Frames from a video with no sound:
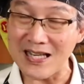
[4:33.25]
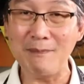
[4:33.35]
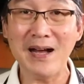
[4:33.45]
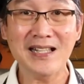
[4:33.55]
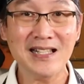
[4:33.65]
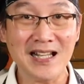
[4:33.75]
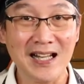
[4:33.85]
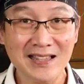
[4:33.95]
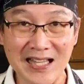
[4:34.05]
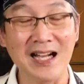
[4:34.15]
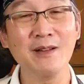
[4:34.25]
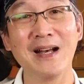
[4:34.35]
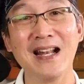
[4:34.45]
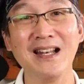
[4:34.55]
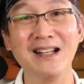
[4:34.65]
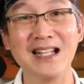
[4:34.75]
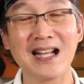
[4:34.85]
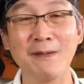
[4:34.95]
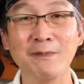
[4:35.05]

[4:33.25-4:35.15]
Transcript: สามารถที่จะตักขึ้นมาได้เลยนะ